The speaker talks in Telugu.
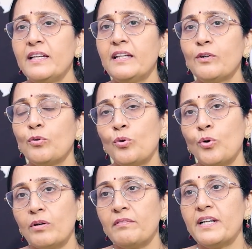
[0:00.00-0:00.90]
ఈ
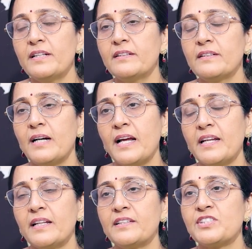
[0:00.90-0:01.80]
కోవిడ్
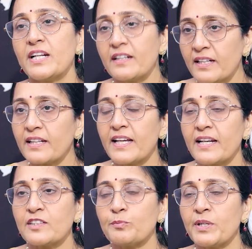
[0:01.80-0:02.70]
అనేది జనరల్గా
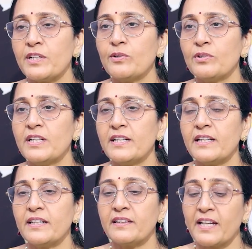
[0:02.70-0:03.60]
ఎలా స్ప్రెడ్
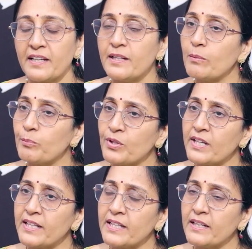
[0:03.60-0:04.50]
అవుద్దంటే దగ్గినప్పుడు
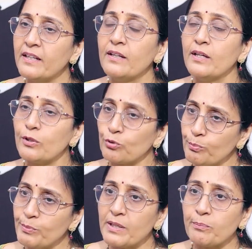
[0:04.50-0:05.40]
కానీ
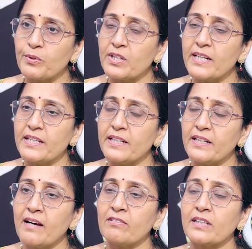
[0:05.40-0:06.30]
తుమ్మినప్పుడు కానీ
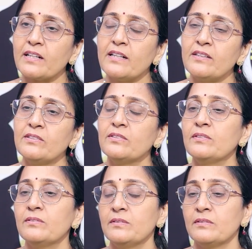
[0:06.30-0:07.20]
అవతలాళ్ళు
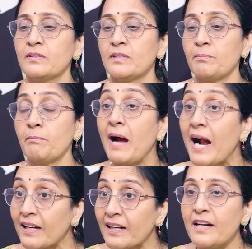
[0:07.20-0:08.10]

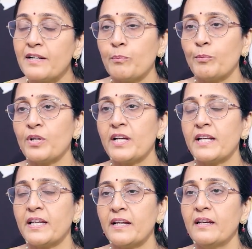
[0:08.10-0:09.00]
మాట్లాడినప్పుడు
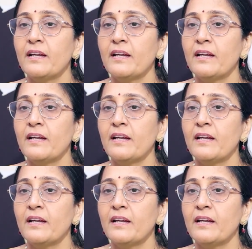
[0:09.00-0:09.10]
కానీ